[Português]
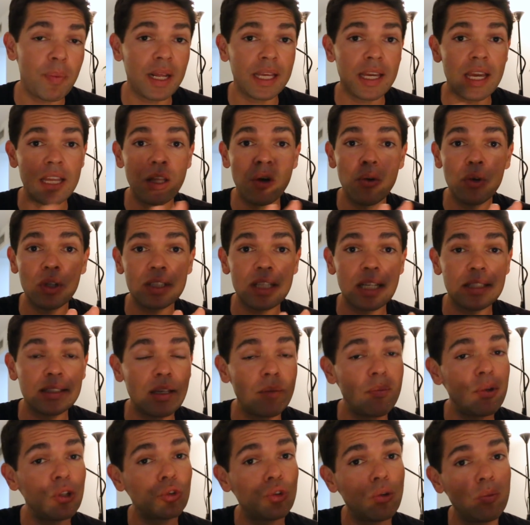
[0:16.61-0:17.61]
Para quem não quiser
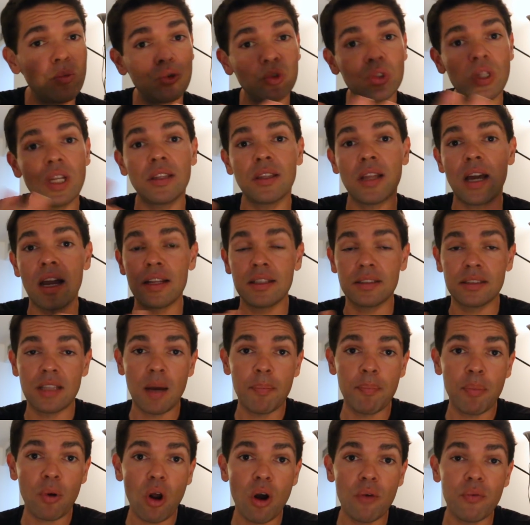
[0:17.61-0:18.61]
saber sobre os detalhes
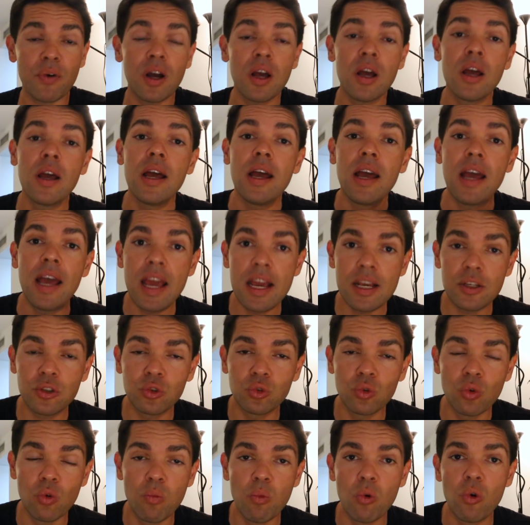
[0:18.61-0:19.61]
da prova,
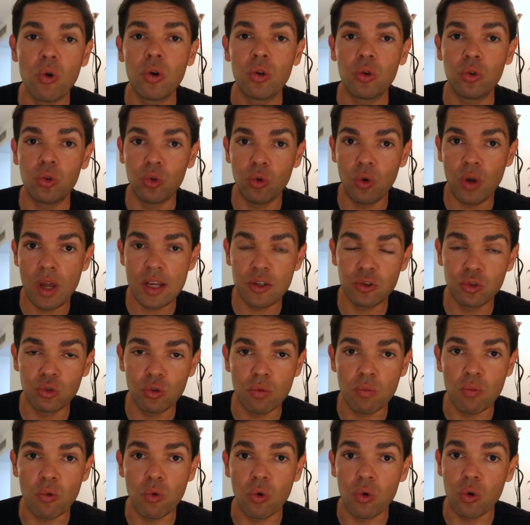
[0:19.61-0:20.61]
resumo do
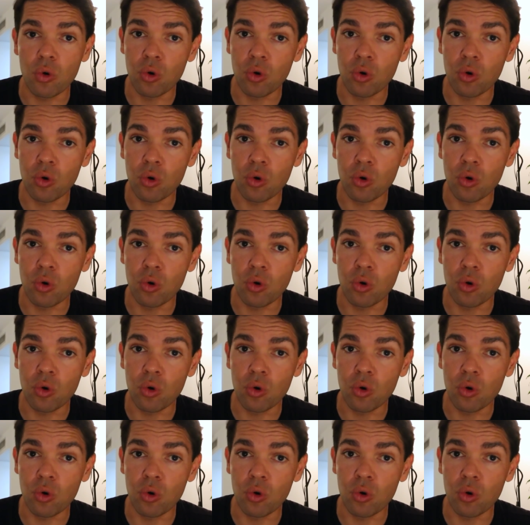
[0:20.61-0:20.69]
resumo.